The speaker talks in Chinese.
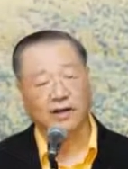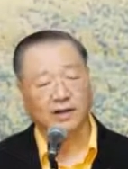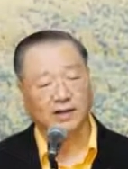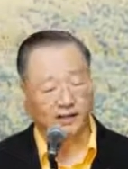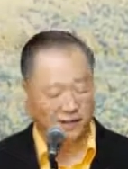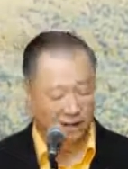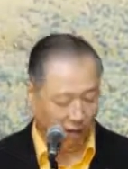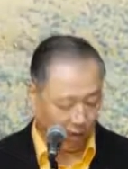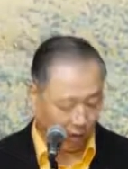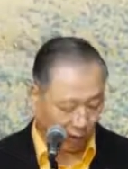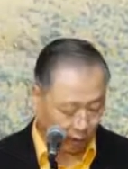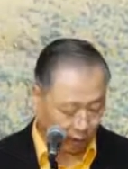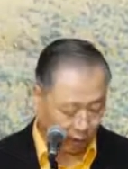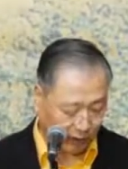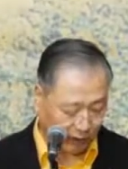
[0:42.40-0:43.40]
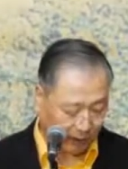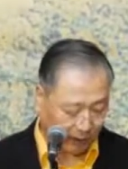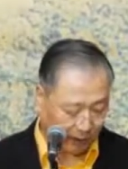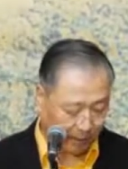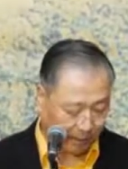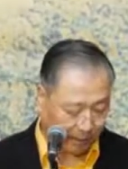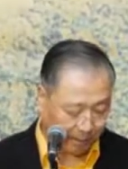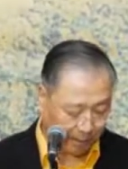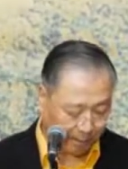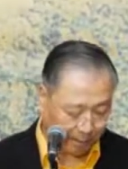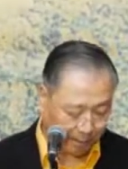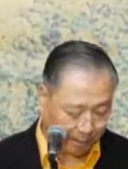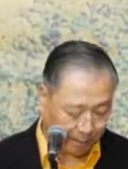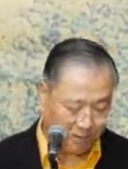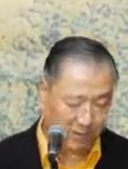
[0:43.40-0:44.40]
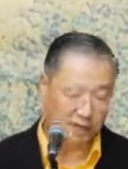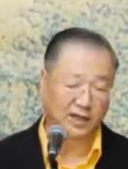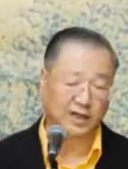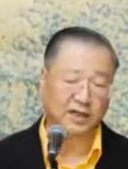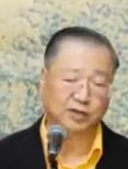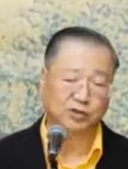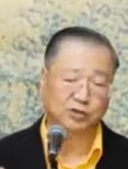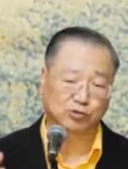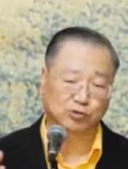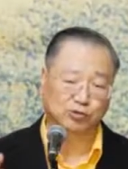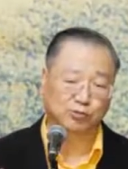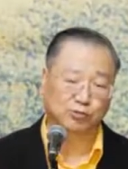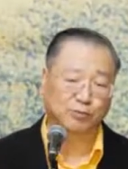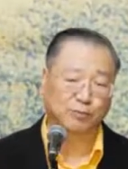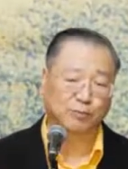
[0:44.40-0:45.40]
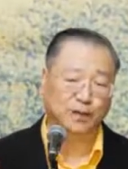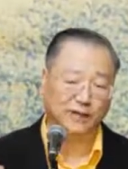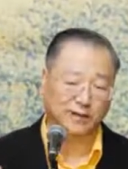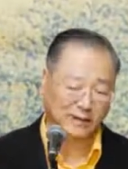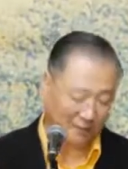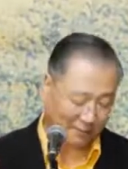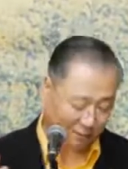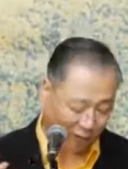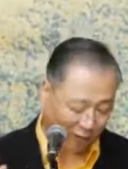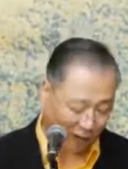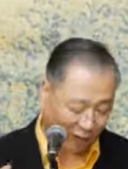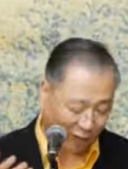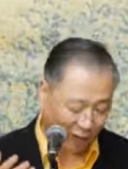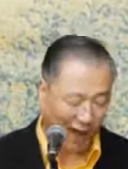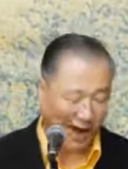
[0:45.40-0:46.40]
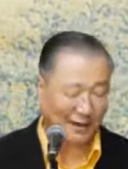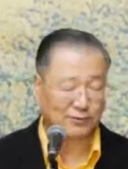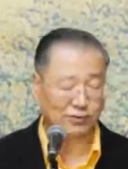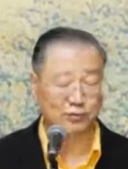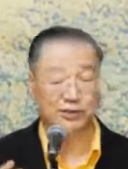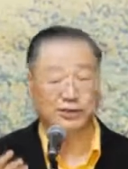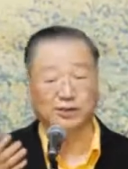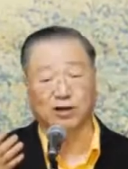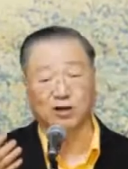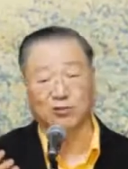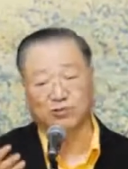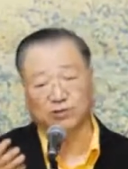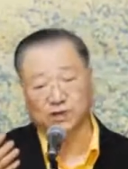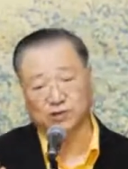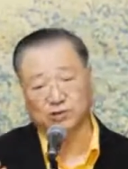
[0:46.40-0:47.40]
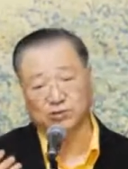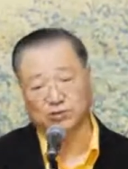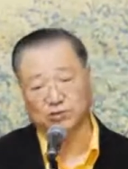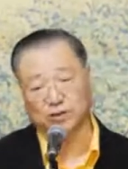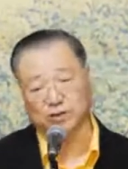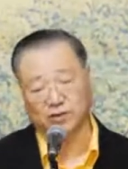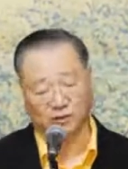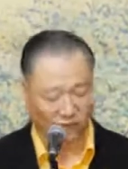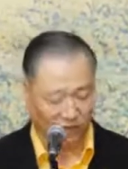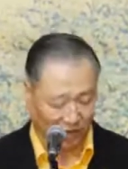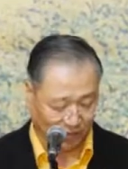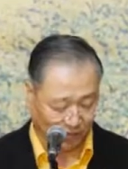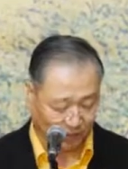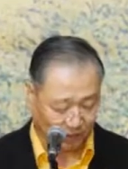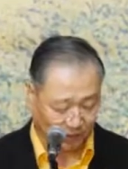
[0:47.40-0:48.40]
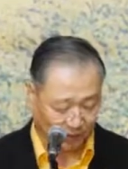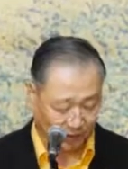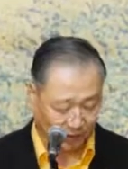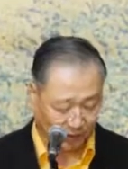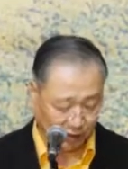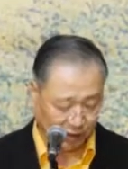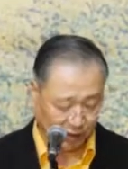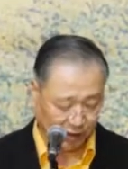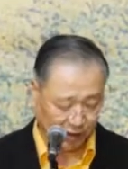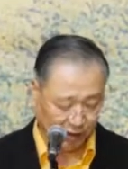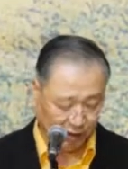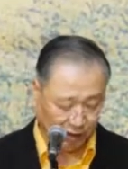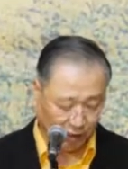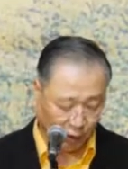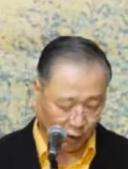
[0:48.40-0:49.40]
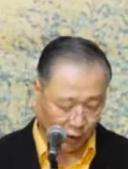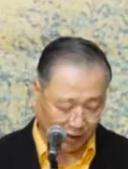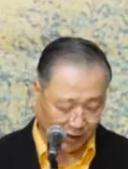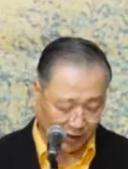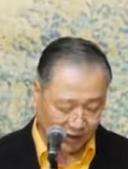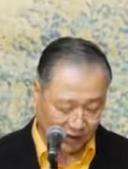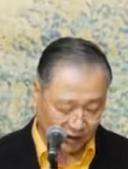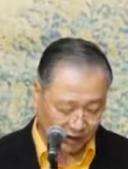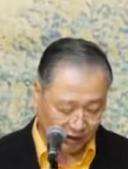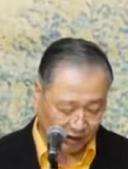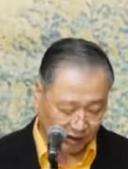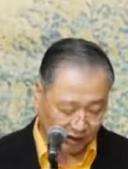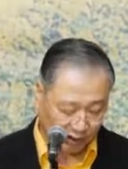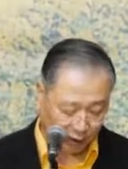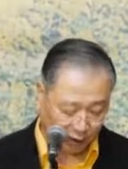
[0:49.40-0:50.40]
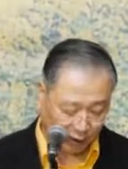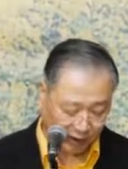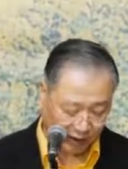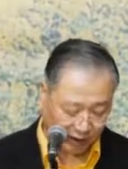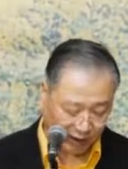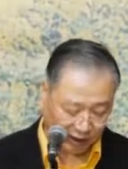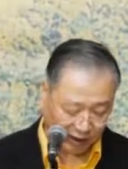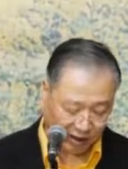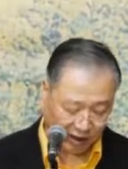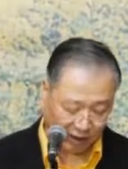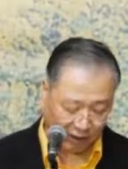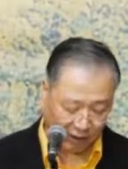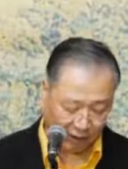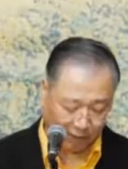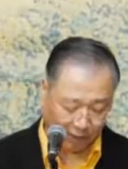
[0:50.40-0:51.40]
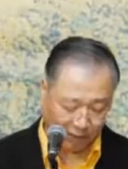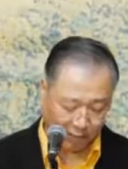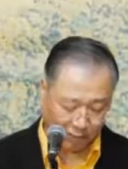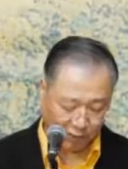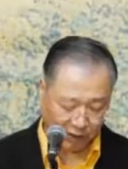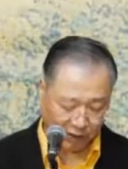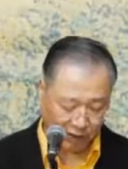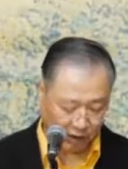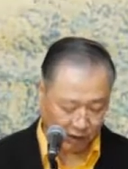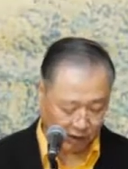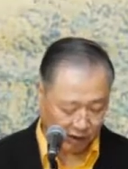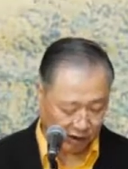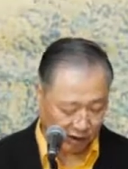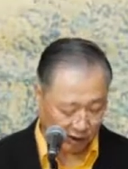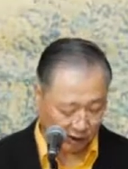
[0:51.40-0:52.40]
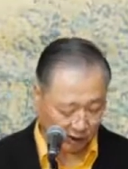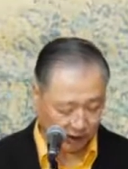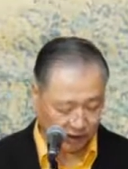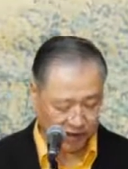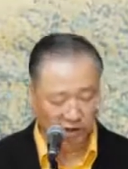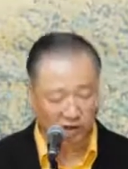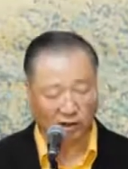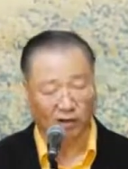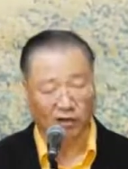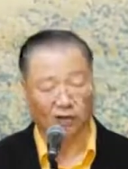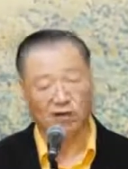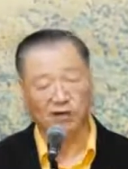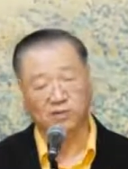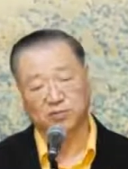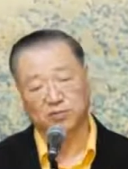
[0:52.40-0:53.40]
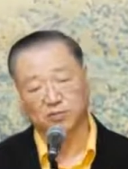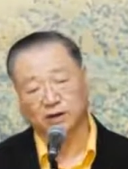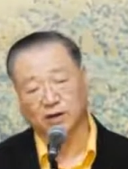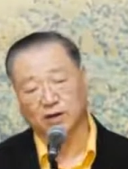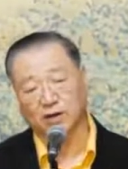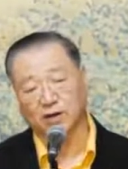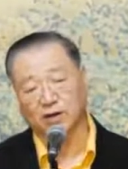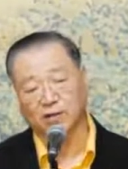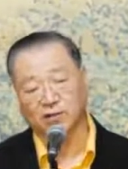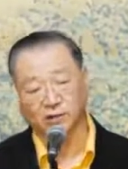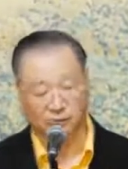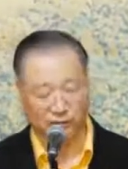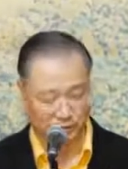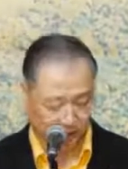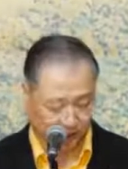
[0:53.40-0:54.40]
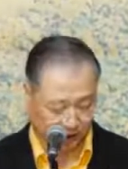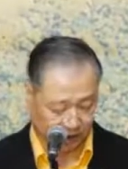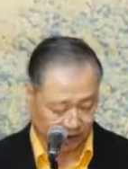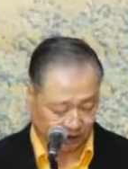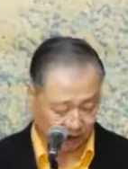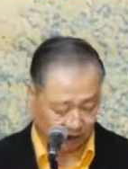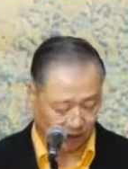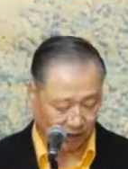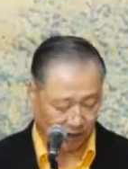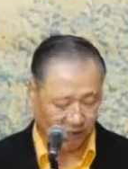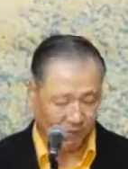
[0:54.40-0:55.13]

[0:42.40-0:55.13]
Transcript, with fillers: 药物的这个煮烹的方法，就是药物的主要的方法，就是宽心锅内炒，不要炒得焦，不要去急燥，